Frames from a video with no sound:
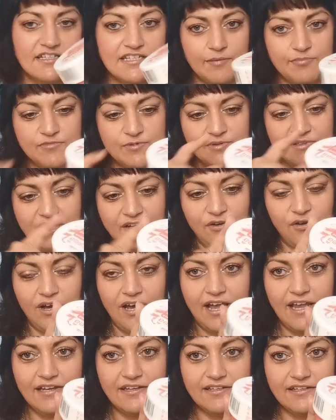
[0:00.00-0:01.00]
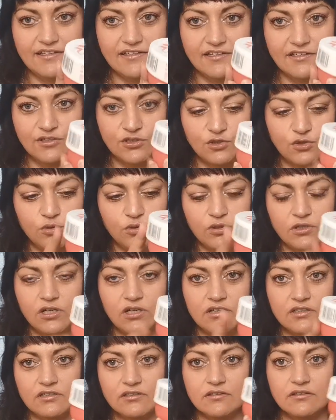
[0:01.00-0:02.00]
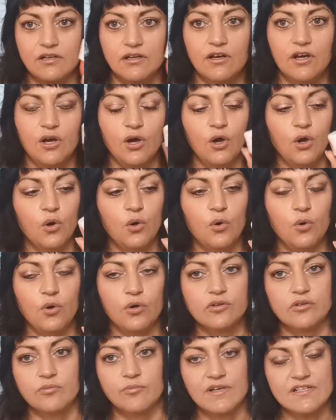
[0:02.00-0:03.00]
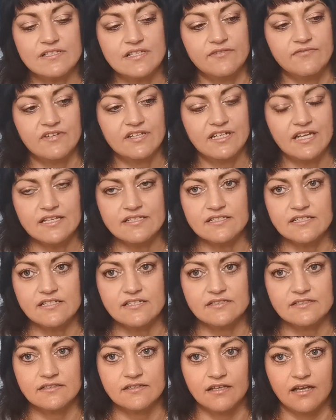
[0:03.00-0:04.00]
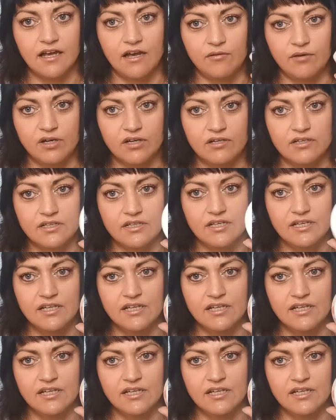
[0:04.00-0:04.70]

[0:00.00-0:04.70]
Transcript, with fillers: Ich habe zwar dann noch einen in den dunkleren Rot, mal sehen, wie das ist, aber